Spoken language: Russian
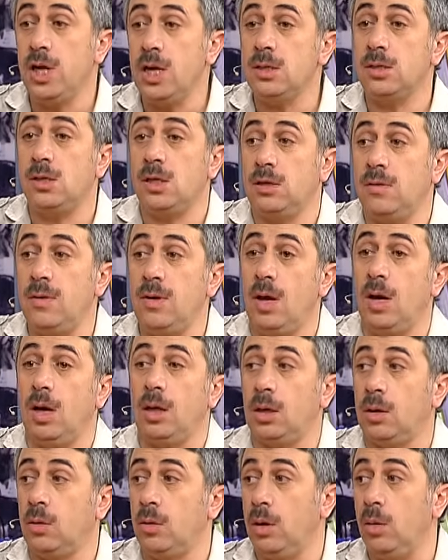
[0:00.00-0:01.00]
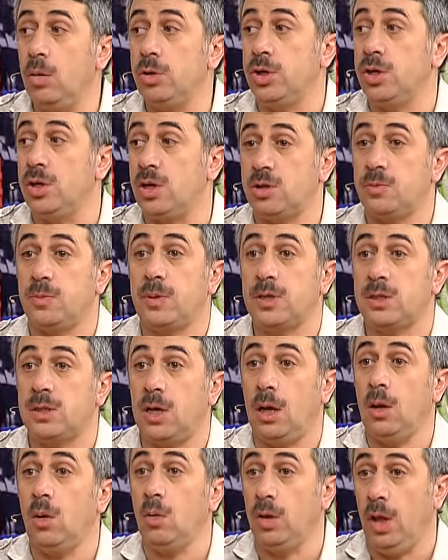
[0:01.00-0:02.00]
есть действительно действительно такое очень
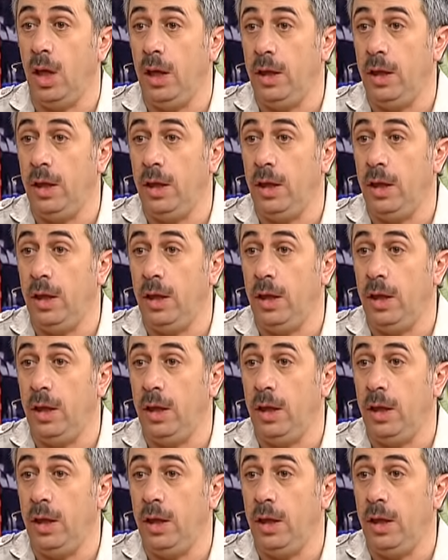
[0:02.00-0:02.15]
распространенное